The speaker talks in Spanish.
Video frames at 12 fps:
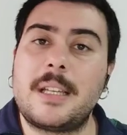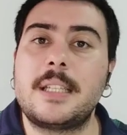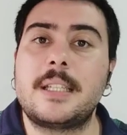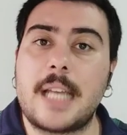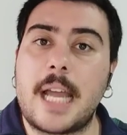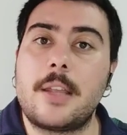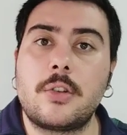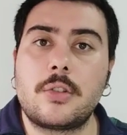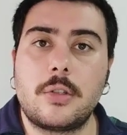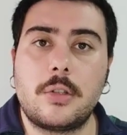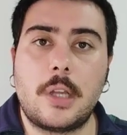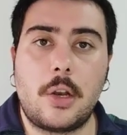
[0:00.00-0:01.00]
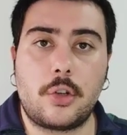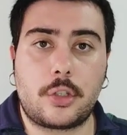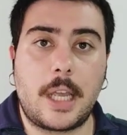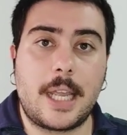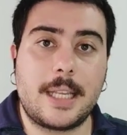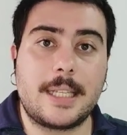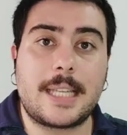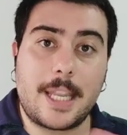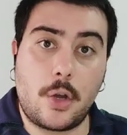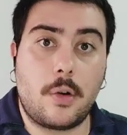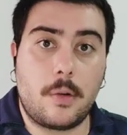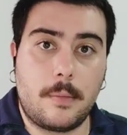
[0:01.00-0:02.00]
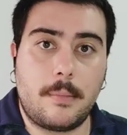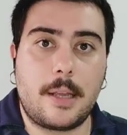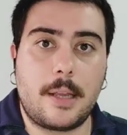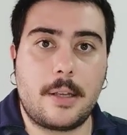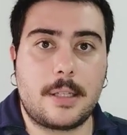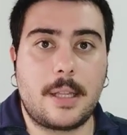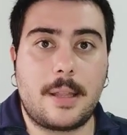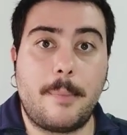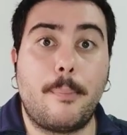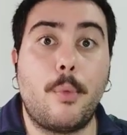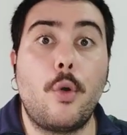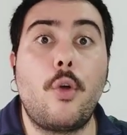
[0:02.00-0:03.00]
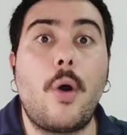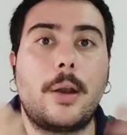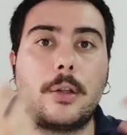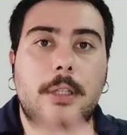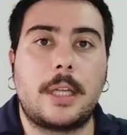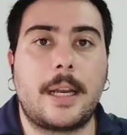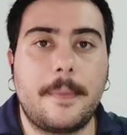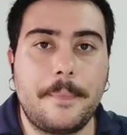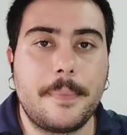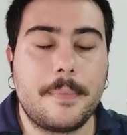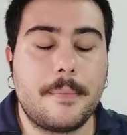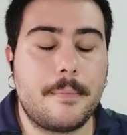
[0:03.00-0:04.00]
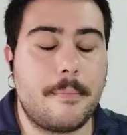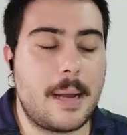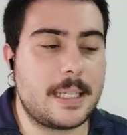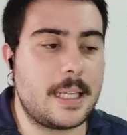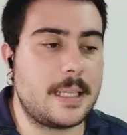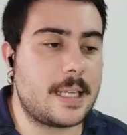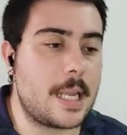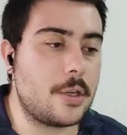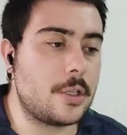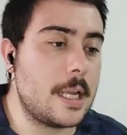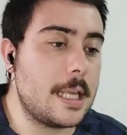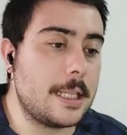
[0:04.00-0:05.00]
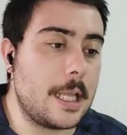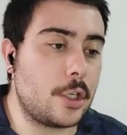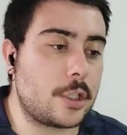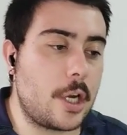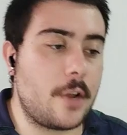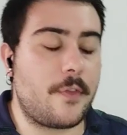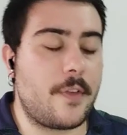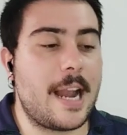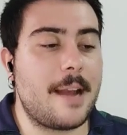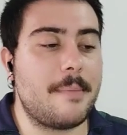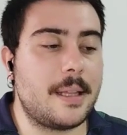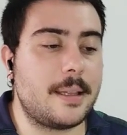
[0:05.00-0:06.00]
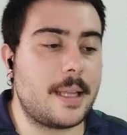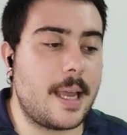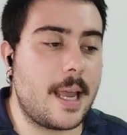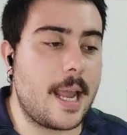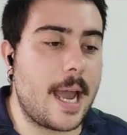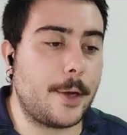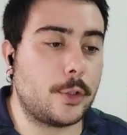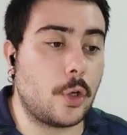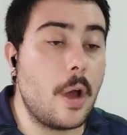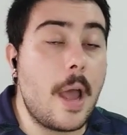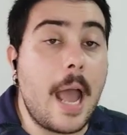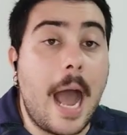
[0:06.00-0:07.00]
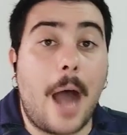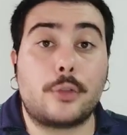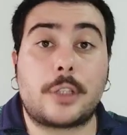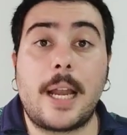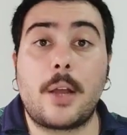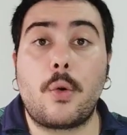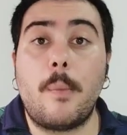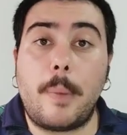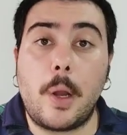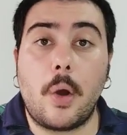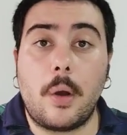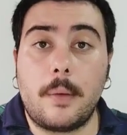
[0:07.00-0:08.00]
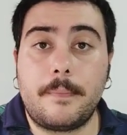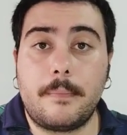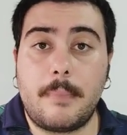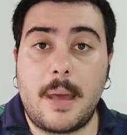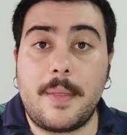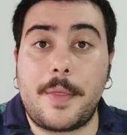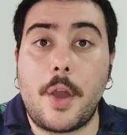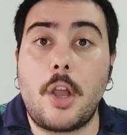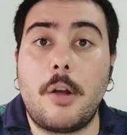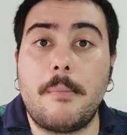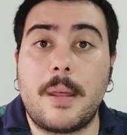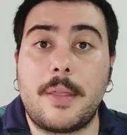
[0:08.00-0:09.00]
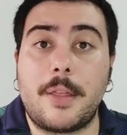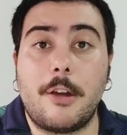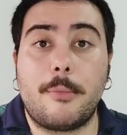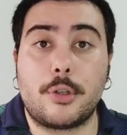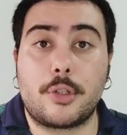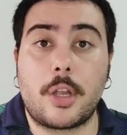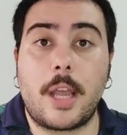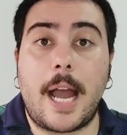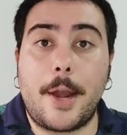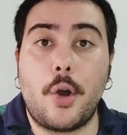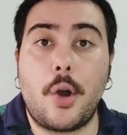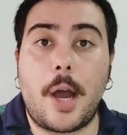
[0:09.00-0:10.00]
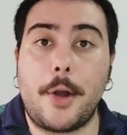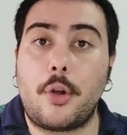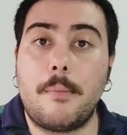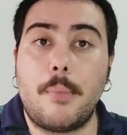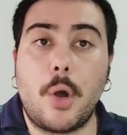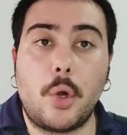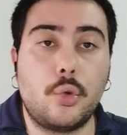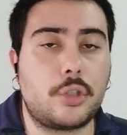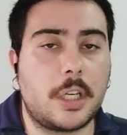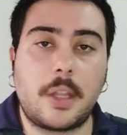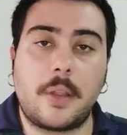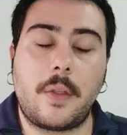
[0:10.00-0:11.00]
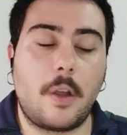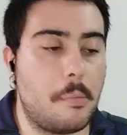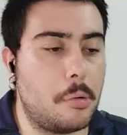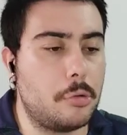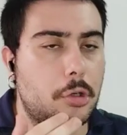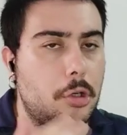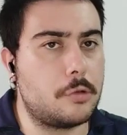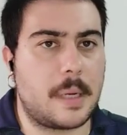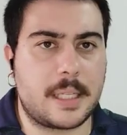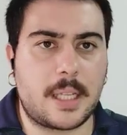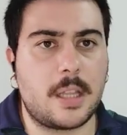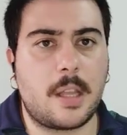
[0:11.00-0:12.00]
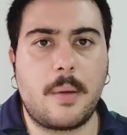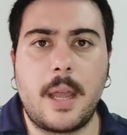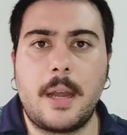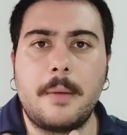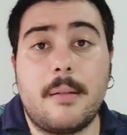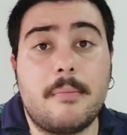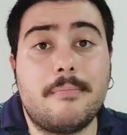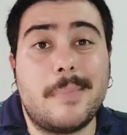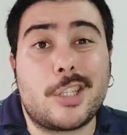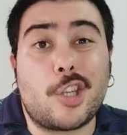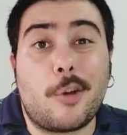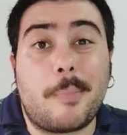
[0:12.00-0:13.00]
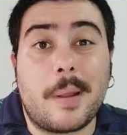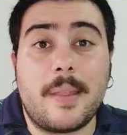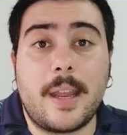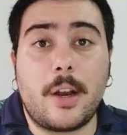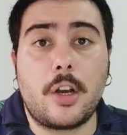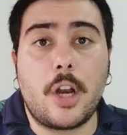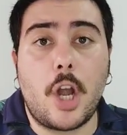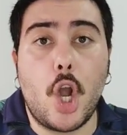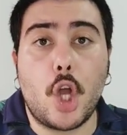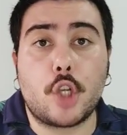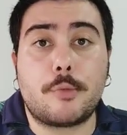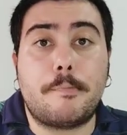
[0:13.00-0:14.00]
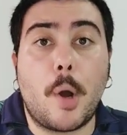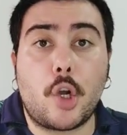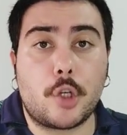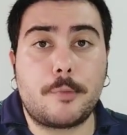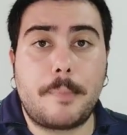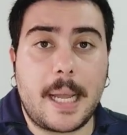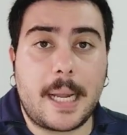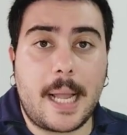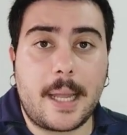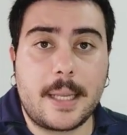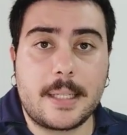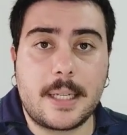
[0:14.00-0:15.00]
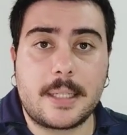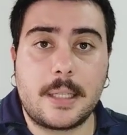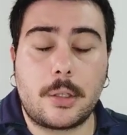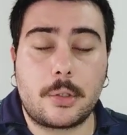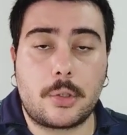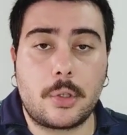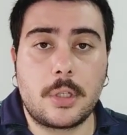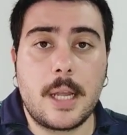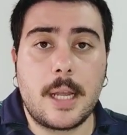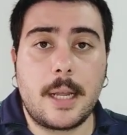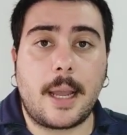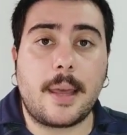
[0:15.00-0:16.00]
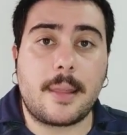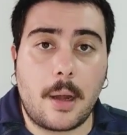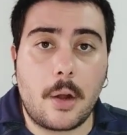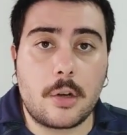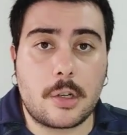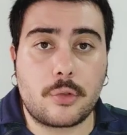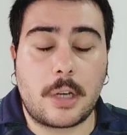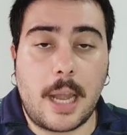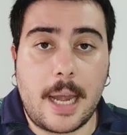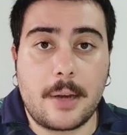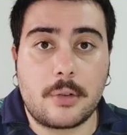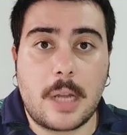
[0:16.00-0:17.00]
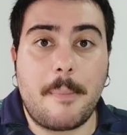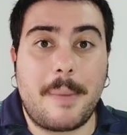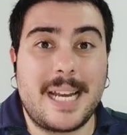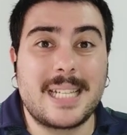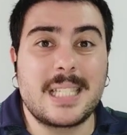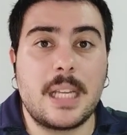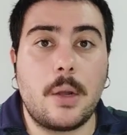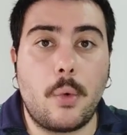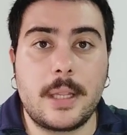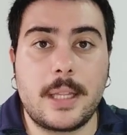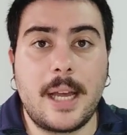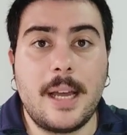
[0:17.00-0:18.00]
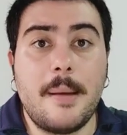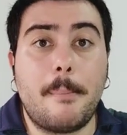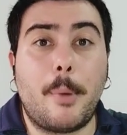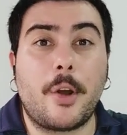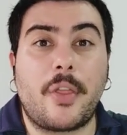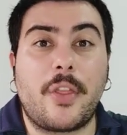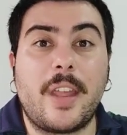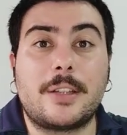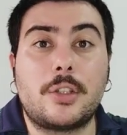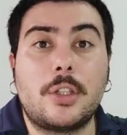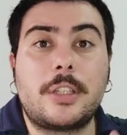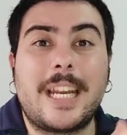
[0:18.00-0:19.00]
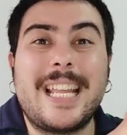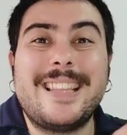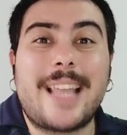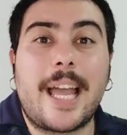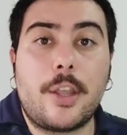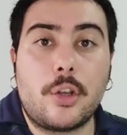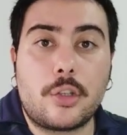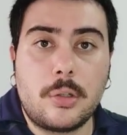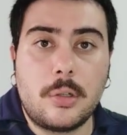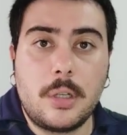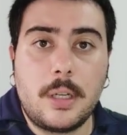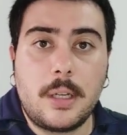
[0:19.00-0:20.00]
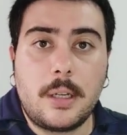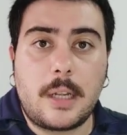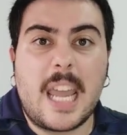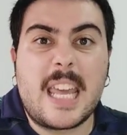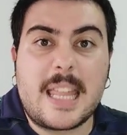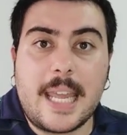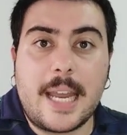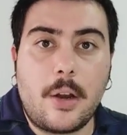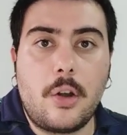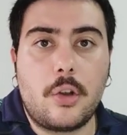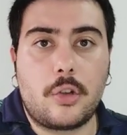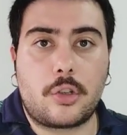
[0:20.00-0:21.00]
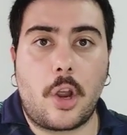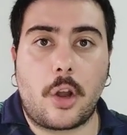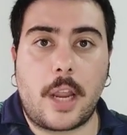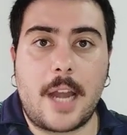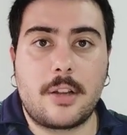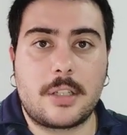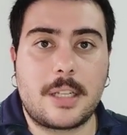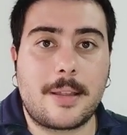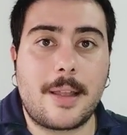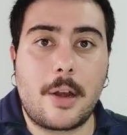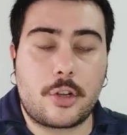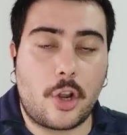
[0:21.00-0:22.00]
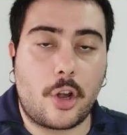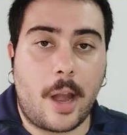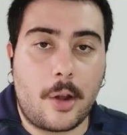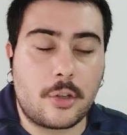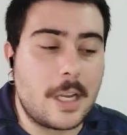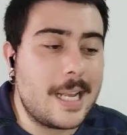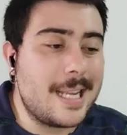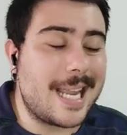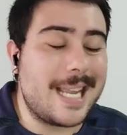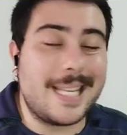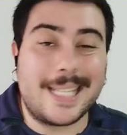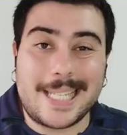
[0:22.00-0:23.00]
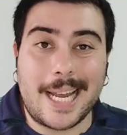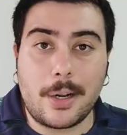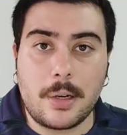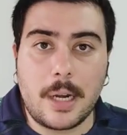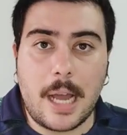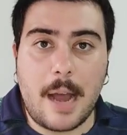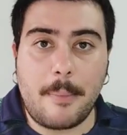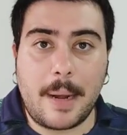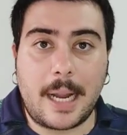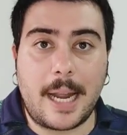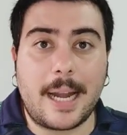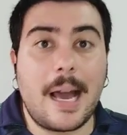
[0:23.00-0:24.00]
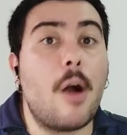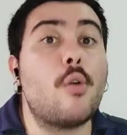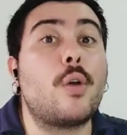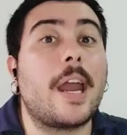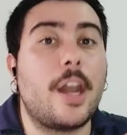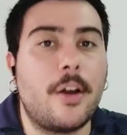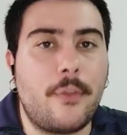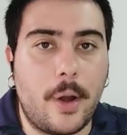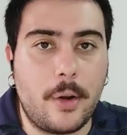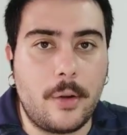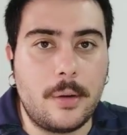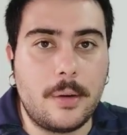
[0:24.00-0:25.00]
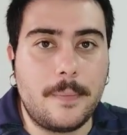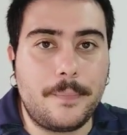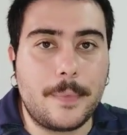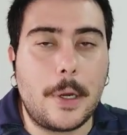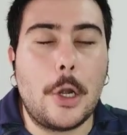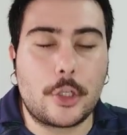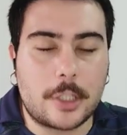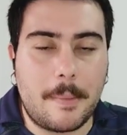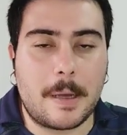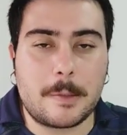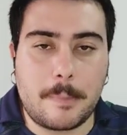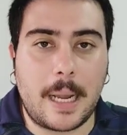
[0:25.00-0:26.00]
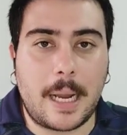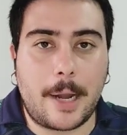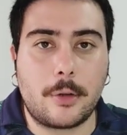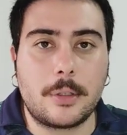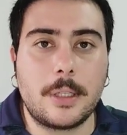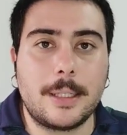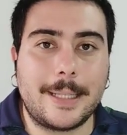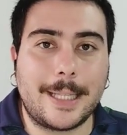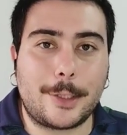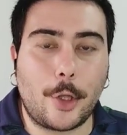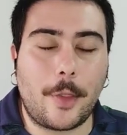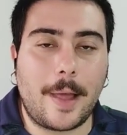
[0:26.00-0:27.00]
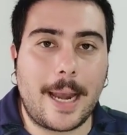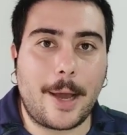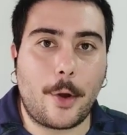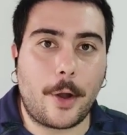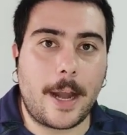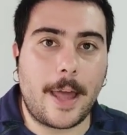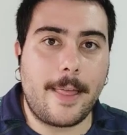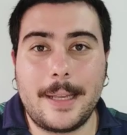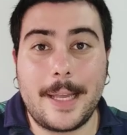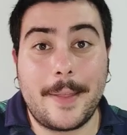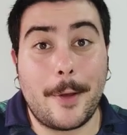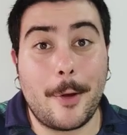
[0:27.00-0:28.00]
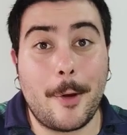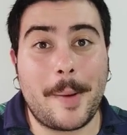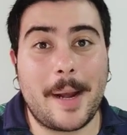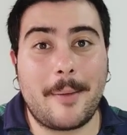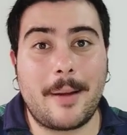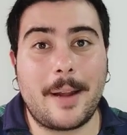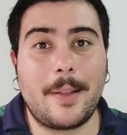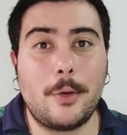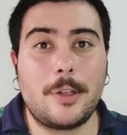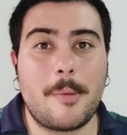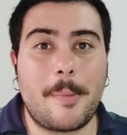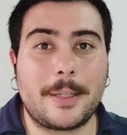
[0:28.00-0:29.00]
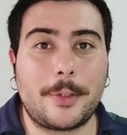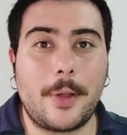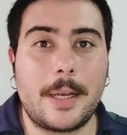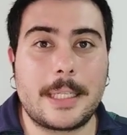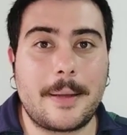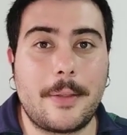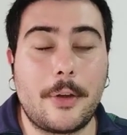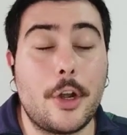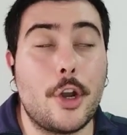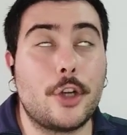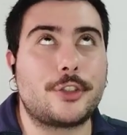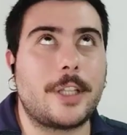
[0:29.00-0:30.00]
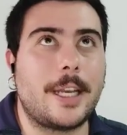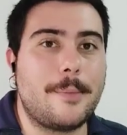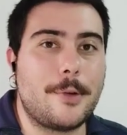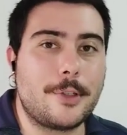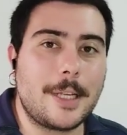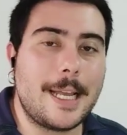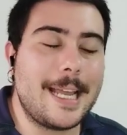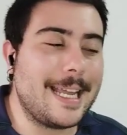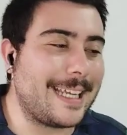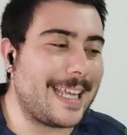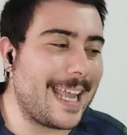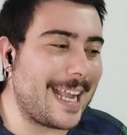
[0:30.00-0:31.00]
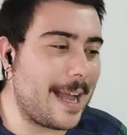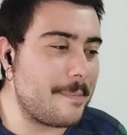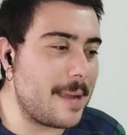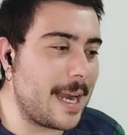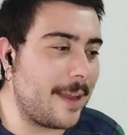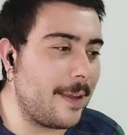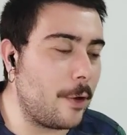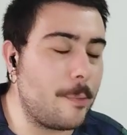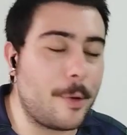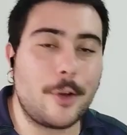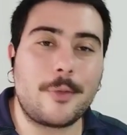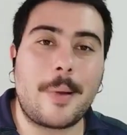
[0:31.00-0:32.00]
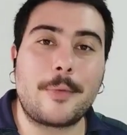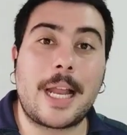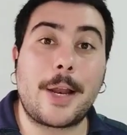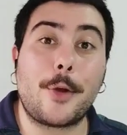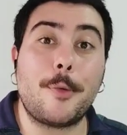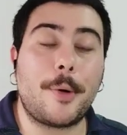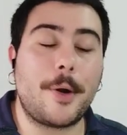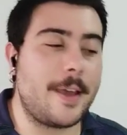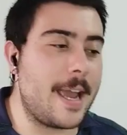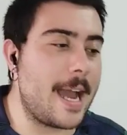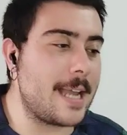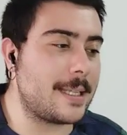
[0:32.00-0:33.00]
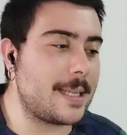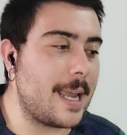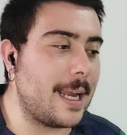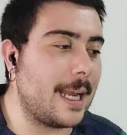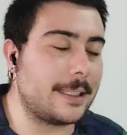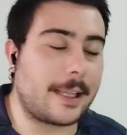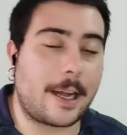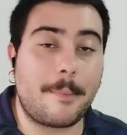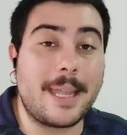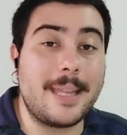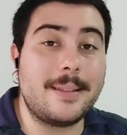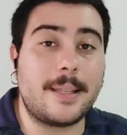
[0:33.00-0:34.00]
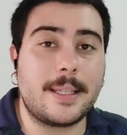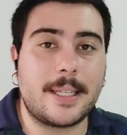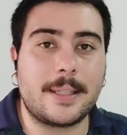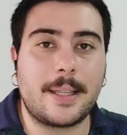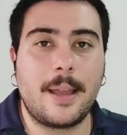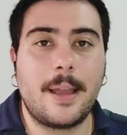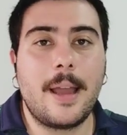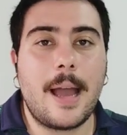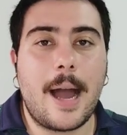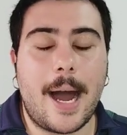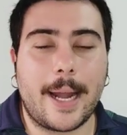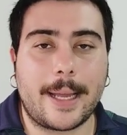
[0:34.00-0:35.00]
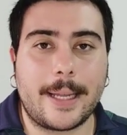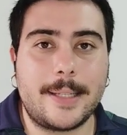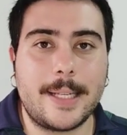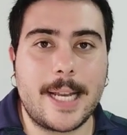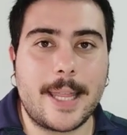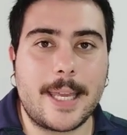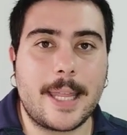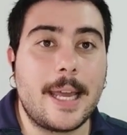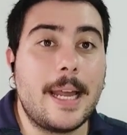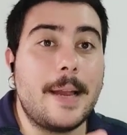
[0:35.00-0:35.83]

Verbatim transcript: ensayos de los que ensayó, ¿vale? Es decir, pudo anotar más ensayos de los que finalmente anotó. Australia cumplió venció y convenció. Pues oye, ganó, ganó con bonus, 35 puntos, bastante bien. Me sorprendieron los pocos placajes exitosos que hicieron los australianos. Apenas 50, por cierto, 38 que hicieron los georgianos. Es decir, los georgianos se hincharon a placar, aunque no fueron los que más placaron de toda la jornada. Y de nuevo, para hablar del último partido del sábado, nos tenemos que cambiar de grupo. Nos vamos al grupo D, a ese Inglaterra 27, Argentina 10.